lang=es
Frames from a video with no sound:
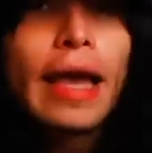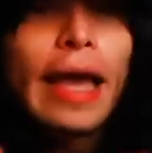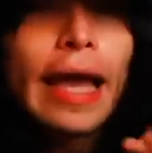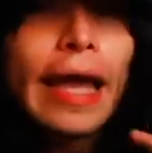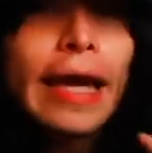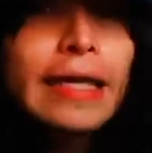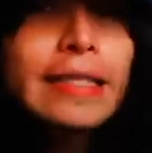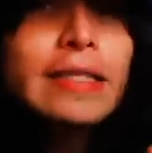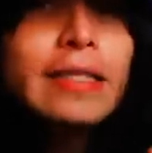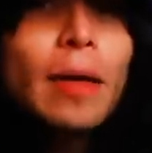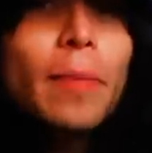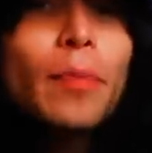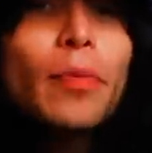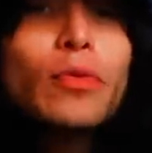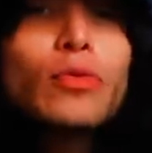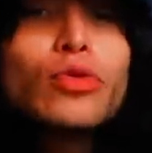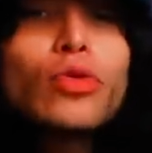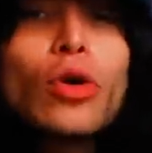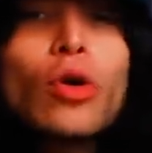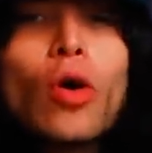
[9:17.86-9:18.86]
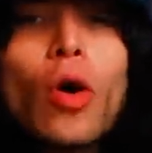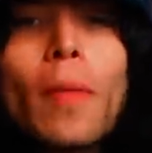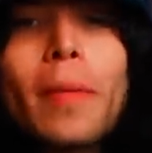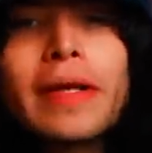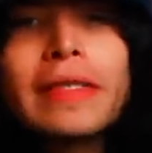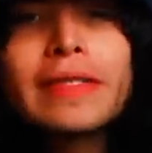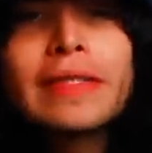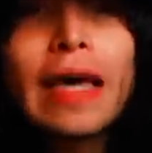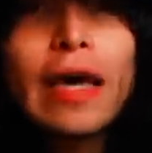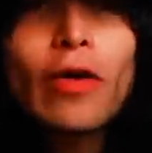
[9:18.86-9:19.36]
En este punto
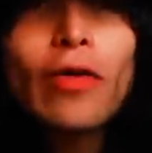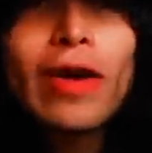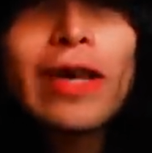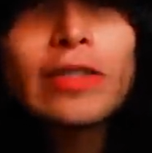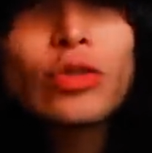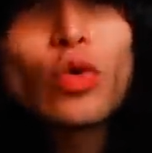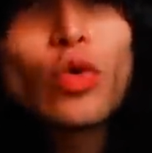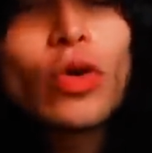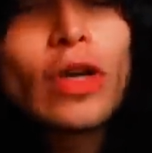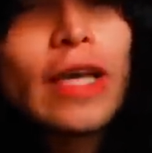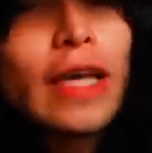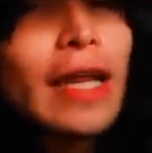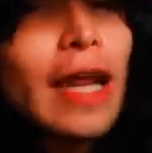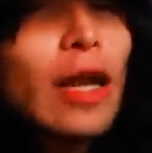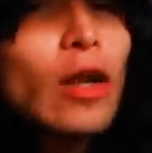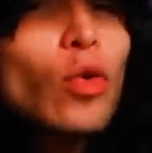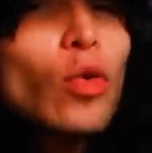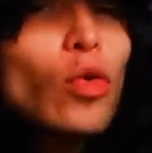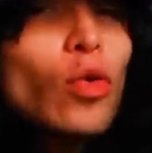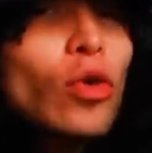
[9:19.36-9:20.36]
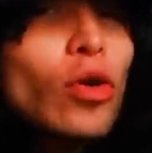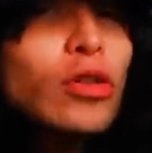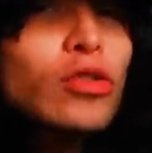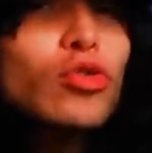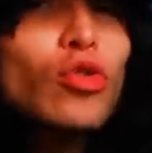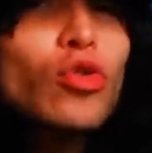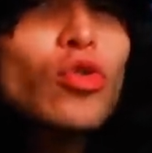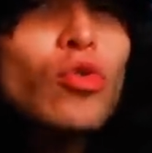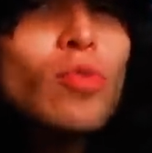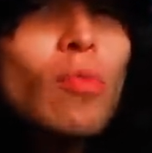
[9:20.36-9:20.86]
comenzaron a surgir algunos
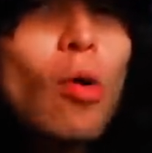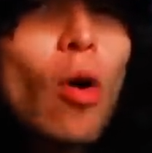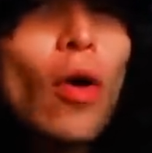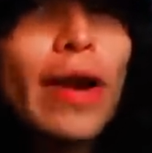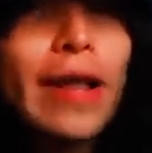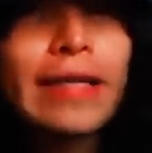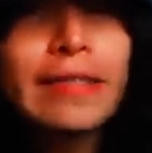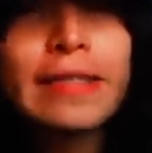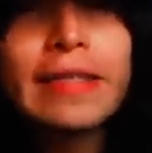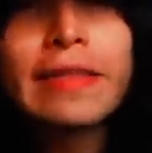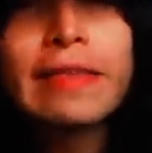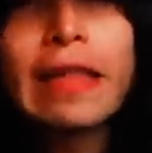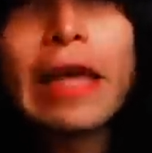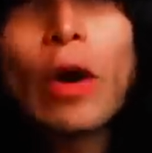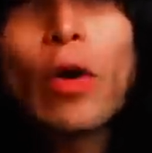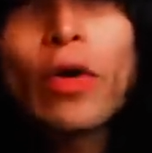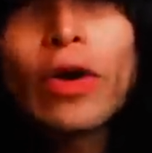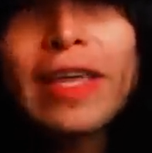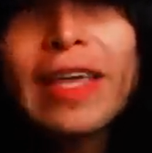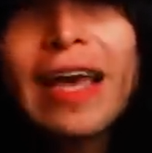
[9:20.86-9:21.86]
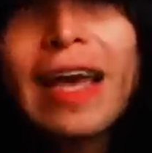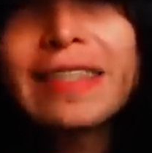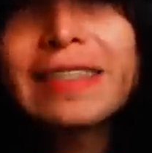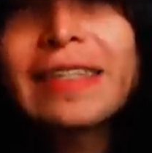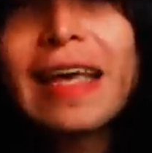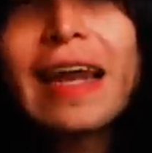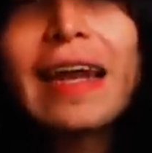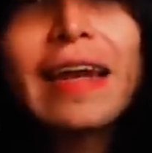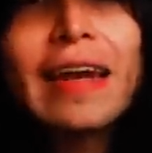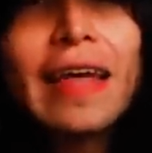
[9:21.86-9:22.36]
rumores y
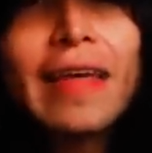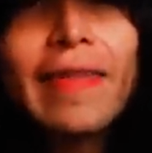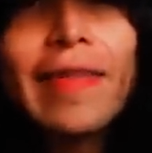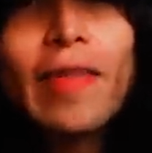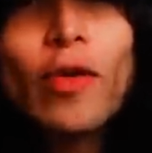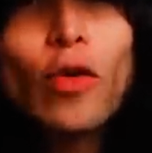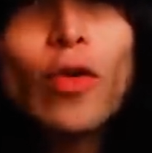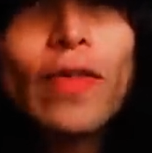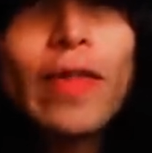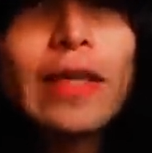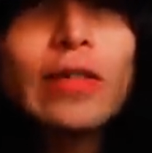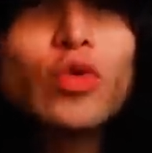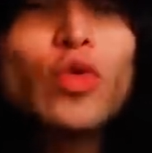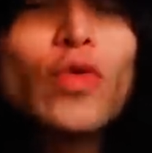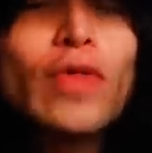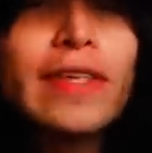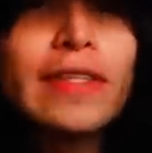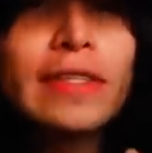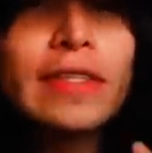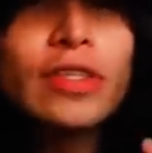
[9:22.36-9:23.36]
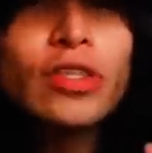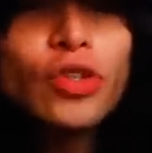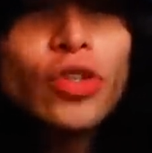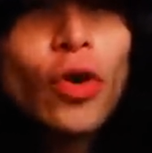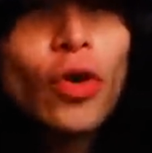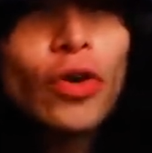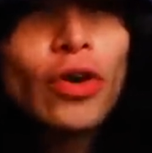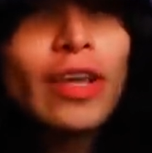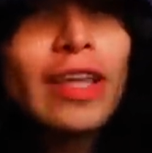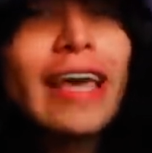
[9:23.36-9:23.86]
teorías alrededor de su
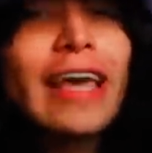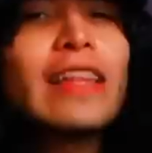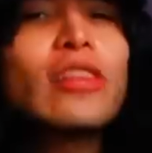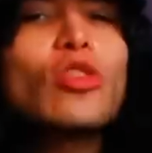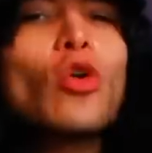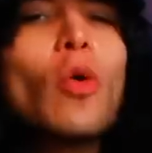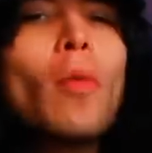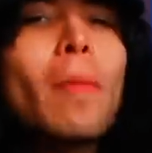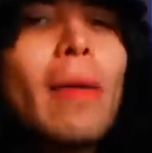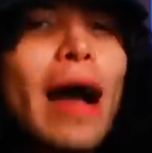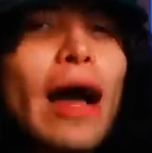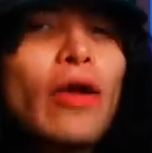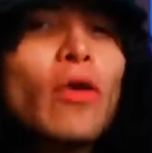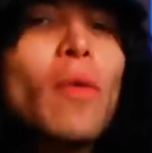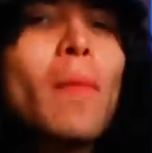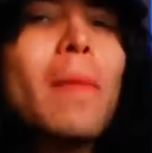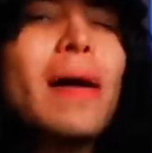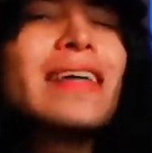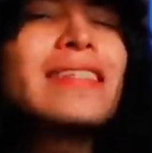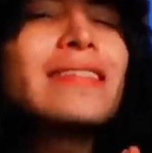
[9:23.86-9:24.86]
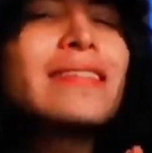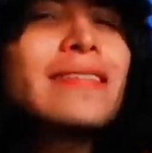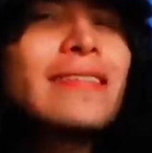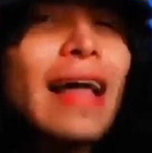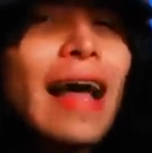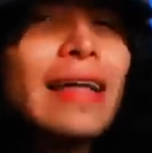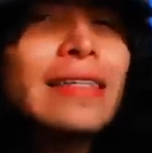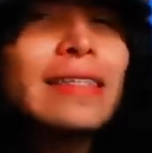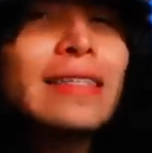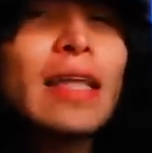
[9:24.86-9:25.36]
decisión que tomaron
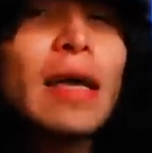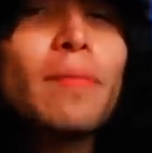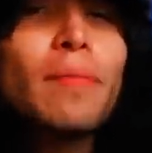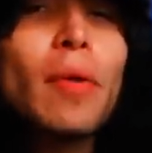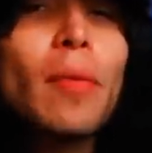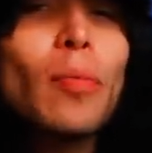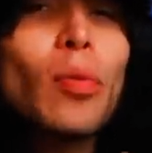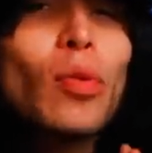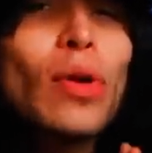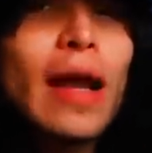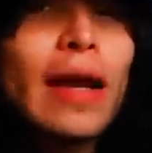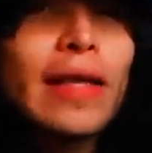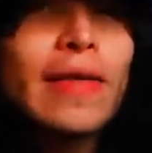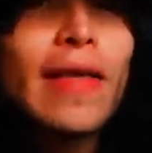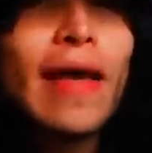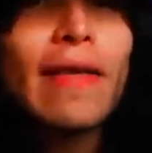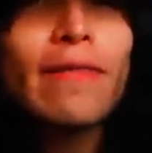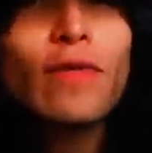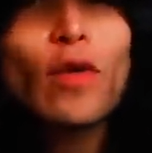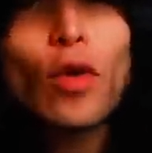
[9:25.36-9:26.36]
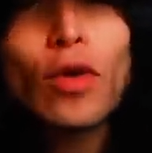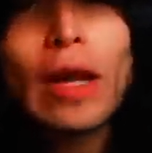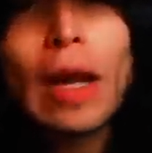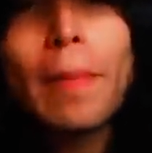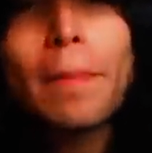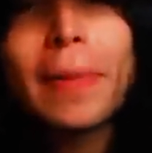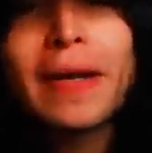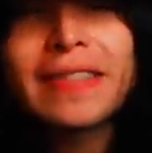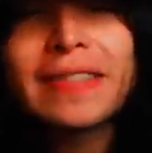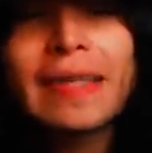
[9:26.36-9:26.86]
bastante popularidad con
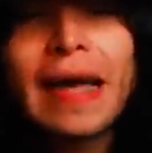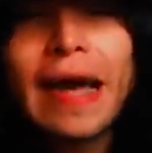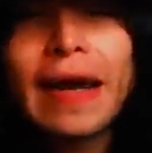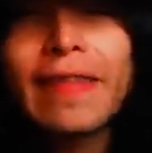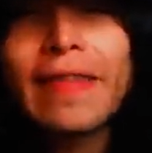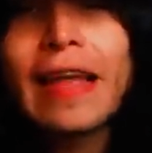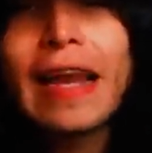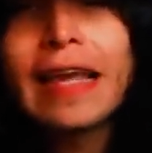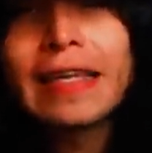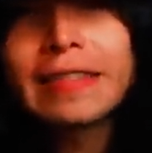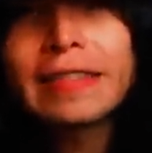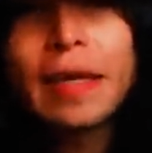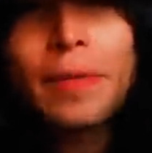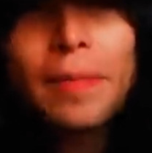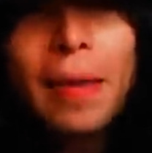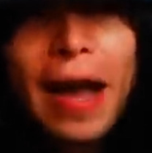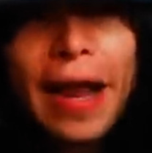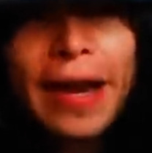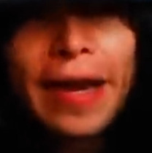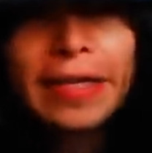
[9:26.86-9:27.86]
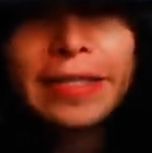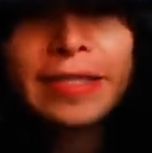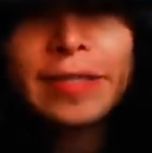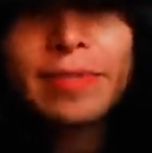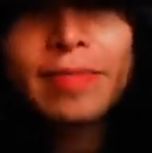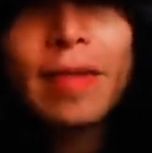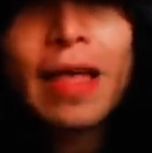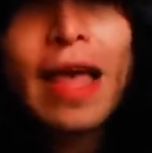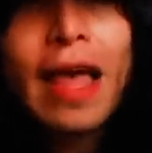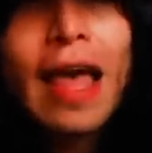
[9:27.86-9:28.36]
el pasar de las
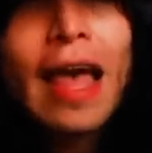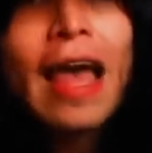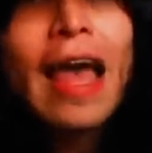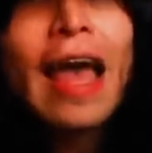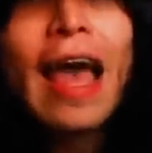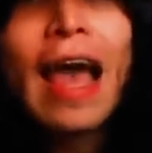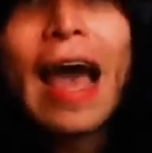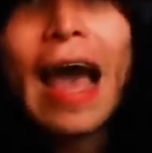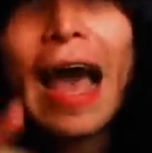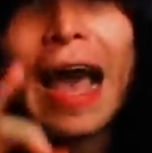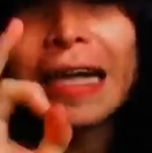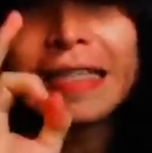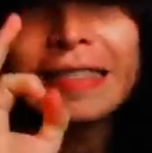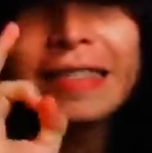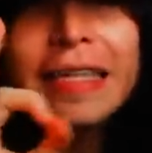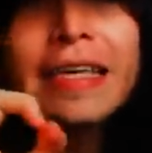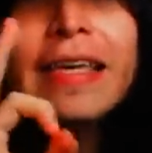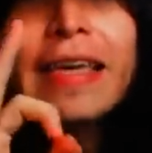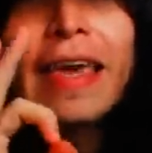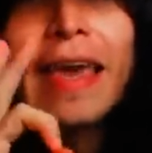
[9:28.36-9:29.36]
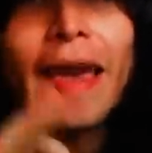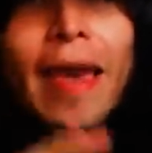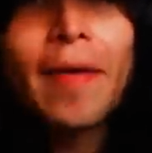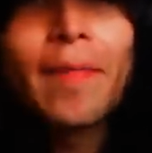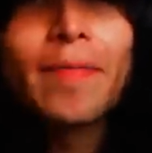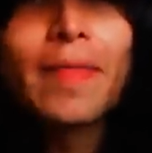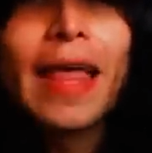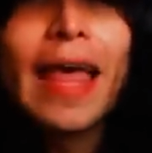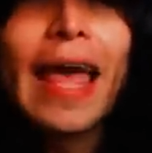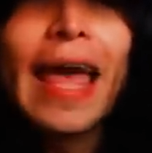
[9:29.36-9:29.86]
semanas. Así
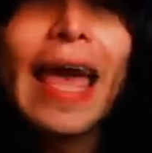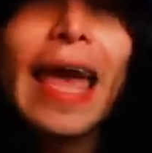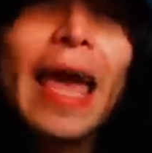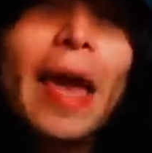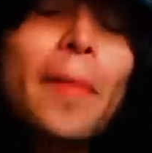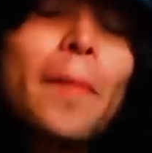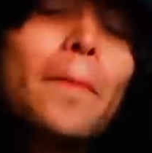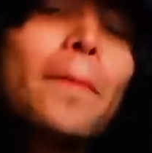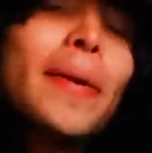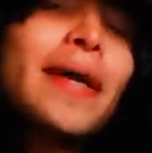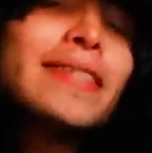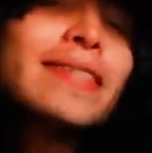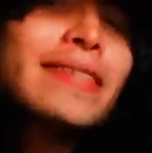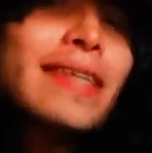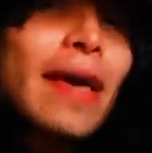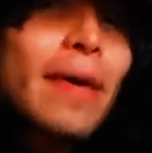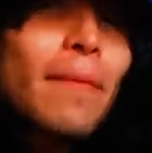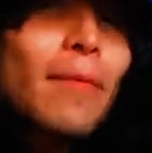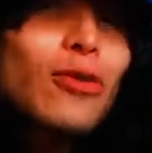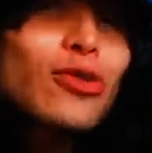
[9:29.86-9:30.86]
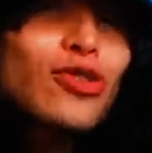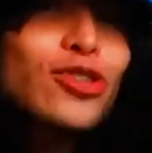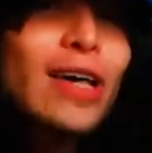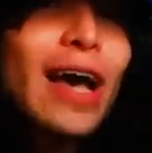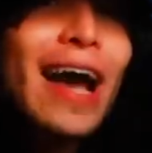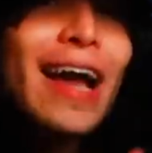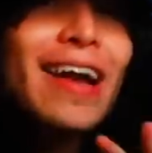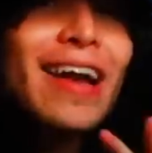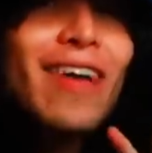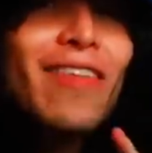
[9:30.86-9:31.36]
que empecemos
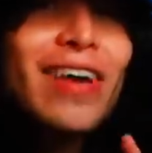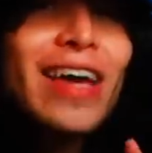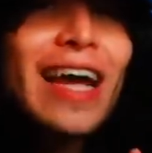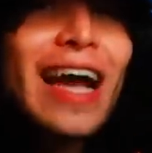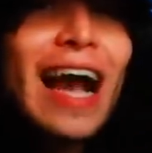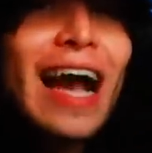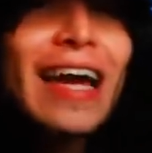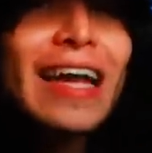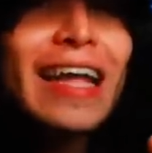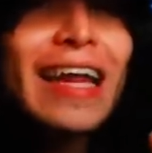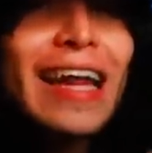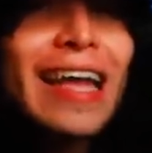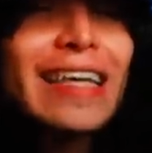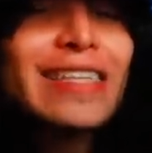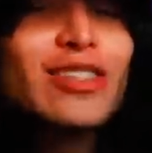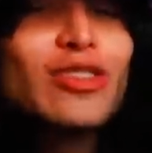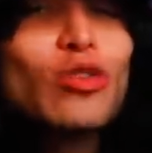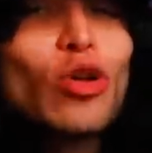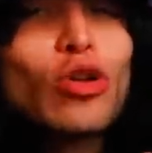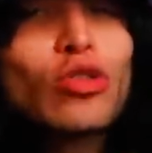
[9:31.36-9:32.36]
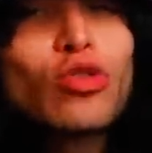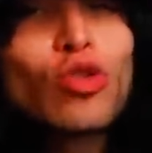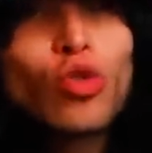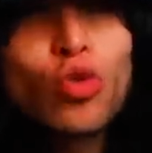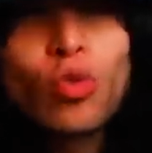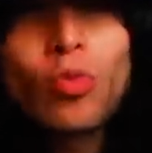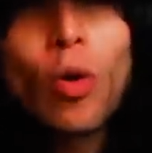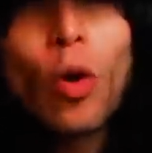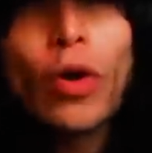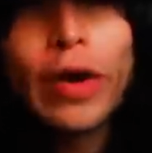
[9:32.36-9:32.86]
a navegar en estos
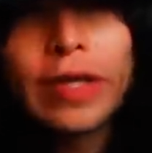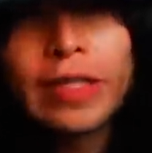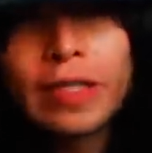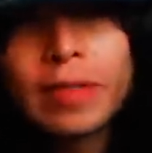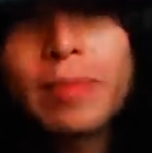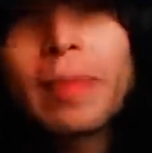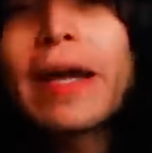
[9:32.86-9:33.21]
rumores.